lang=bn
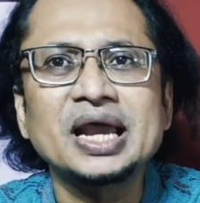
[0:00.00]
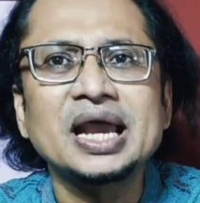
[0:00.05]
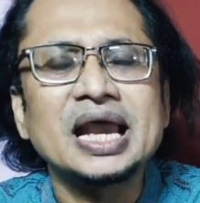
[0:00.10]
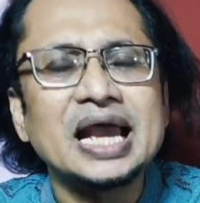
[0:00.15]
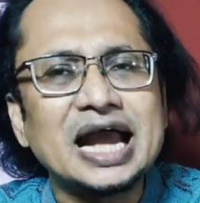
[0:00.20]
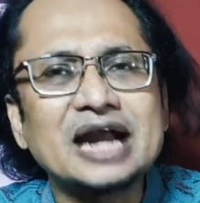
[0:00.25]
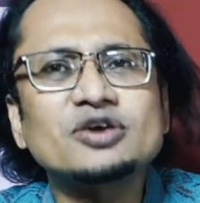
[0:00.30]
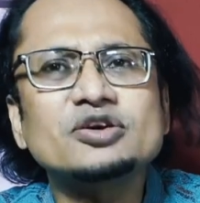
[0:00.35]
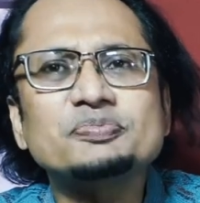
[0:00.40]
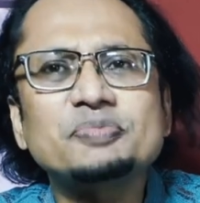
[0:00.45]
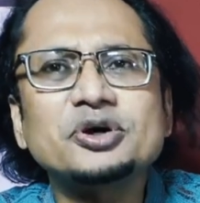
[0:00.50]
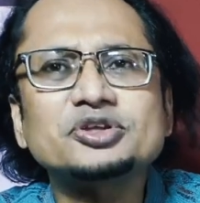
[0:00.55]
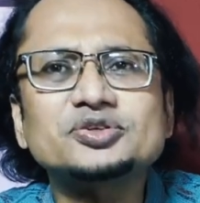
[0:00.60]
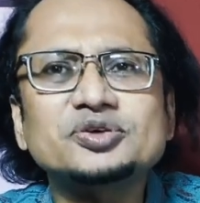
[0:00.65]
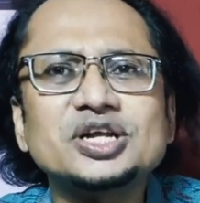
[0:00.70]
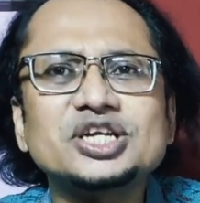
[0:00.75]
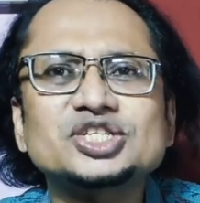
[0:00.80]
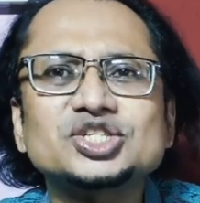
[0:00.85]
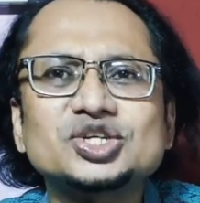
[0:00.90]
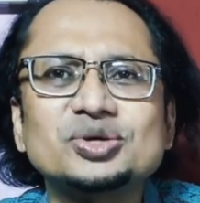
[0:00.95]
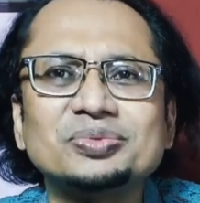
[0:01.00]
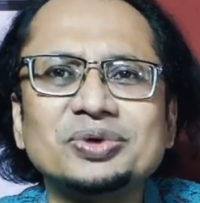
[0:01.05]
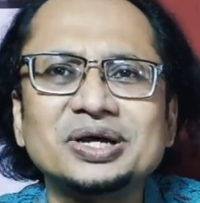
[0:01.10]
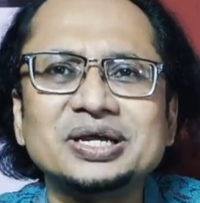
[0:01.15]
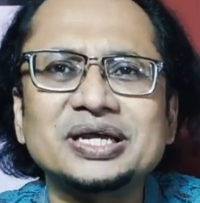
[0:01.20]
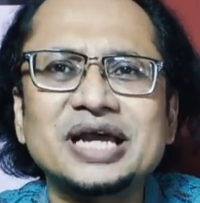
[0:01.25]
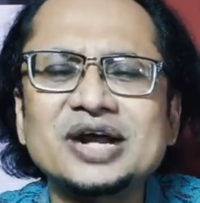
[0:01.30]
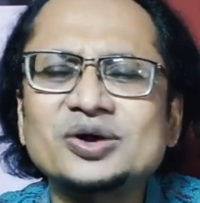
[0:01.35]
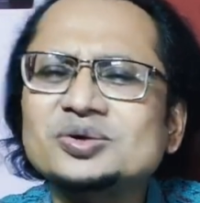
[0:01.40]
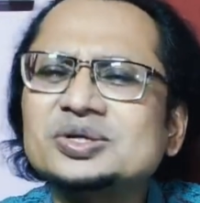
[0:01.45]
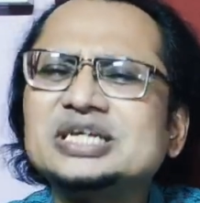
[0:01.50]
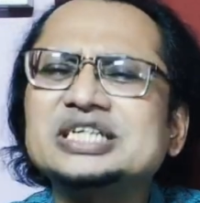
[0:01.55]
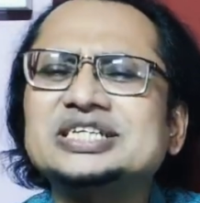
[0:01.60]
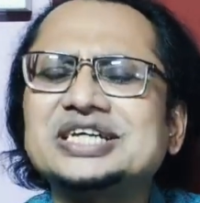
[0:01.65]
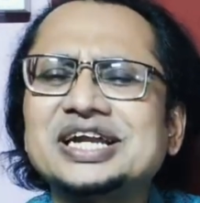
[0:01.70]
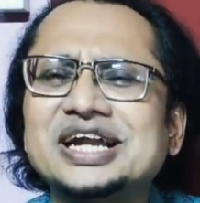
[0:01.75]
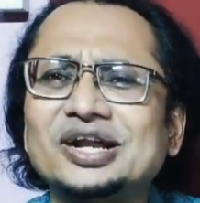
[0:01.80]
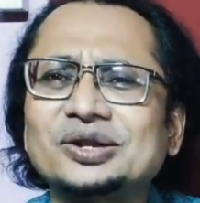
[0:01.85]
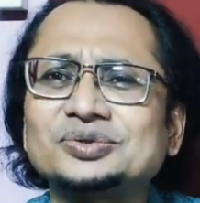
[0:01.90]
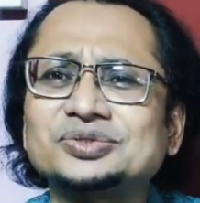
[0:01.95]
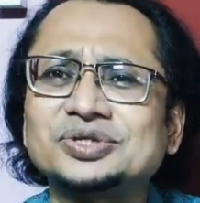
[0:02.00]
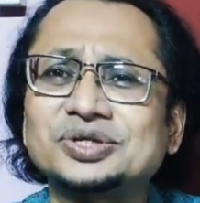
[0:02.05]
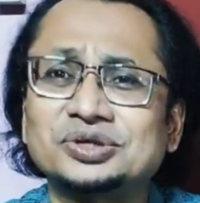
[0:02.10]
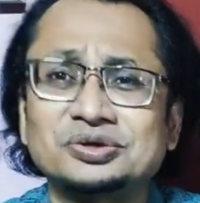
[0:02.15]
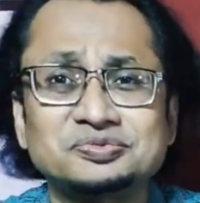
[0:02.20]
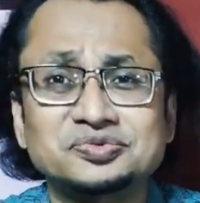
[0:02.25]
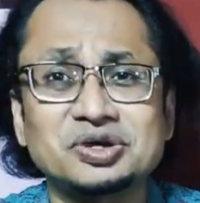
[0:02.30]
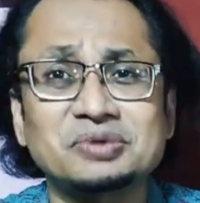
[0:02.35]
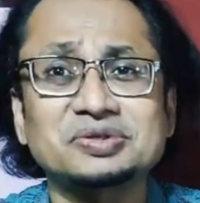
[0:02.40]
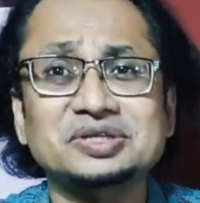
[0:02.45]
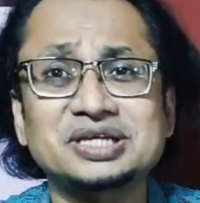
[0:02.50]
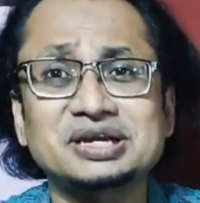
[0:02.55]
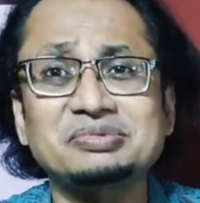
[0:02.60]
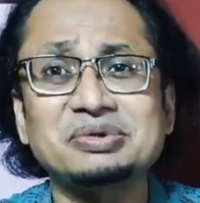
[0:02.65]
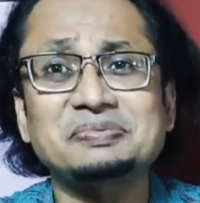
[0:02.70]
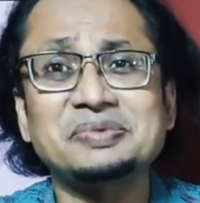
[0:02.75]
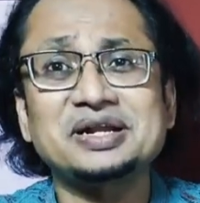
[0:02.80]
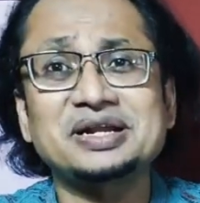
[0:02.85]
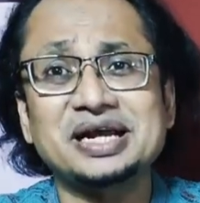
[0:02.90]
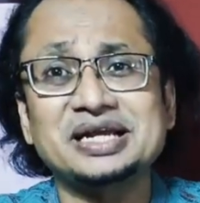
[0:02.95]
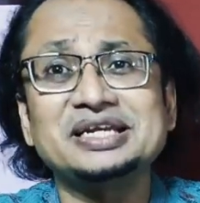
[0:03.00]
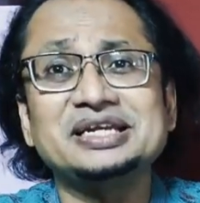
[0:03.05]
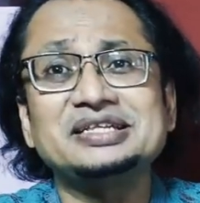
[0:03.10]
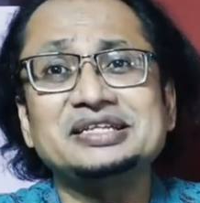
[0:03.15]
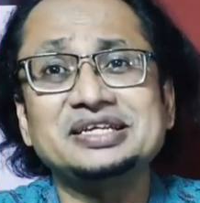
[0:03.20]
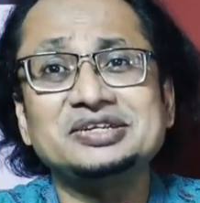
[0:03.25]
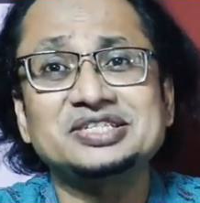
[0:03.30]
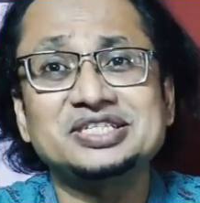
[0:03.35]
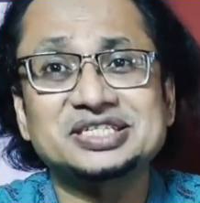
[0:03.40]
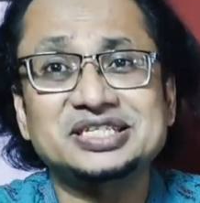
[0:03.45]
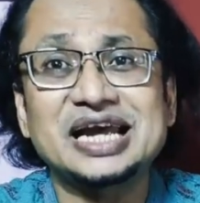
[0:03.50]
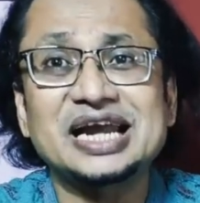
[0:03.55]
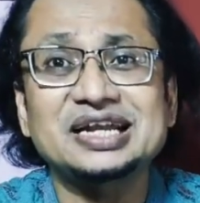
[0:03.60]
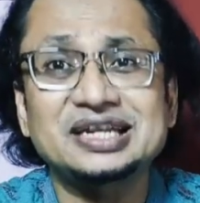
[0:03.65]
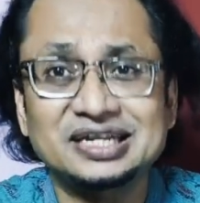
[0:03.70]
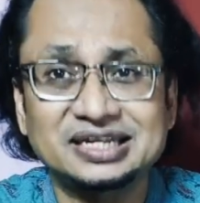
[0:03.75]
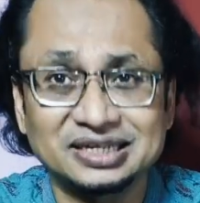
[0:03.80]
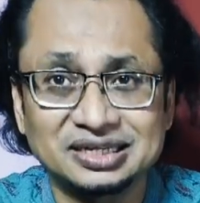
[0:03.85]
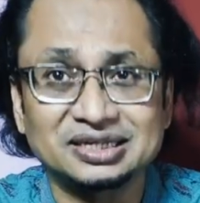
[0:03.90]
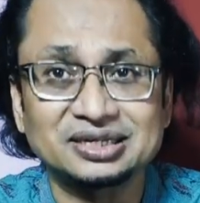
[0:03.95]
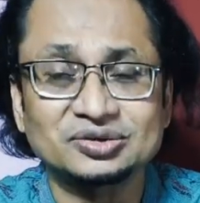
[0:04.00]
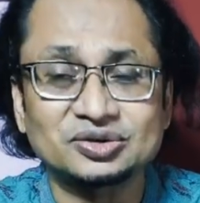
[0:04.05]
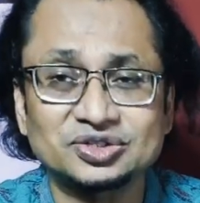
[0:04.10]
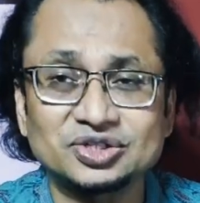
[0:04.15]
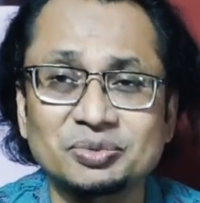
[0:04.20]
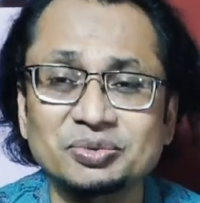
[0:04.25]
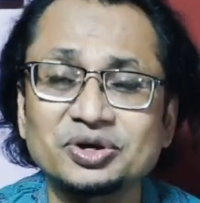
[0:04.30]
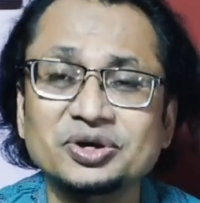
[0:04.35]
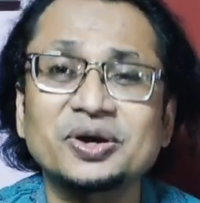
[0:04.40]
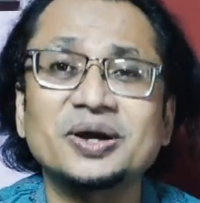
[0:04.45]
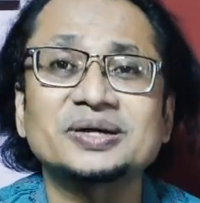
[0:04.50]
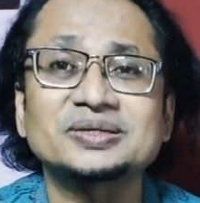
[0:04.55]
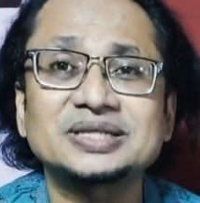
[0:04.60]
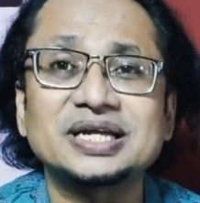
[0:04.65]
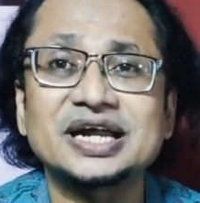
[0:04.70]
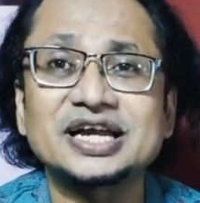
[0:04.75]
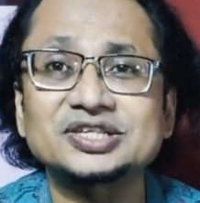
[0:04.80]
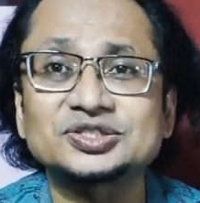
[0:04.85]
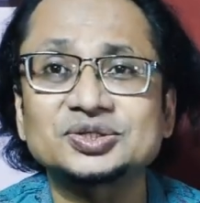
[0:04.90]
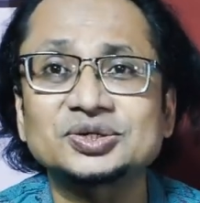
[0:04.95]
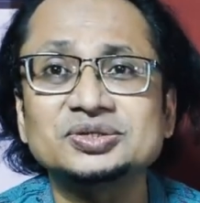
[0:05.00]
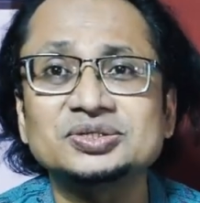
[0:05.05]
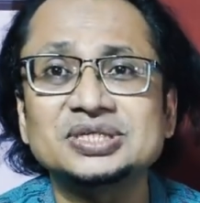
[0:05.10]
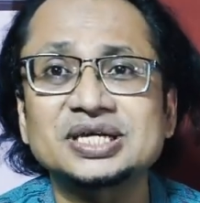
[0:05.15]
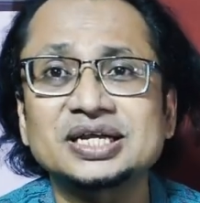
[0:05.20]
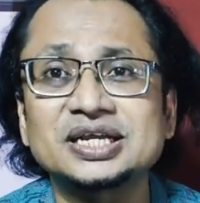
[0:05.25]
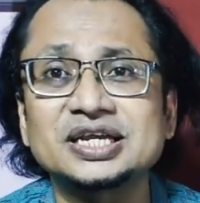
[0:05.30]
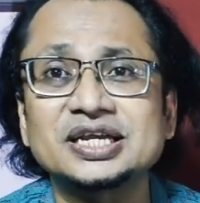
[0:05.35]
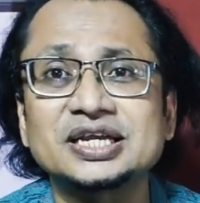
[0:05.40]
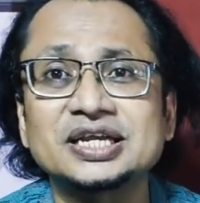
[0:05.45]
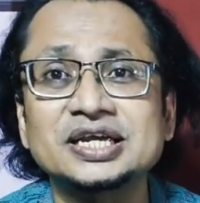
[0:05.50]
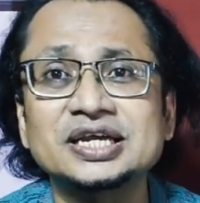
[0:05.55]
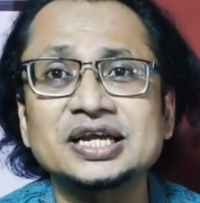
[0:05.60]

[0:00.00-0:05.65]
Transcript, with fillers: এখন পতনের সময় এখন কিসের আলোচনা খুব চমৎকার ব্যাপার নাহিদ ইনস্ট্যান্টলি সমন্বয়কদের একজন যাকে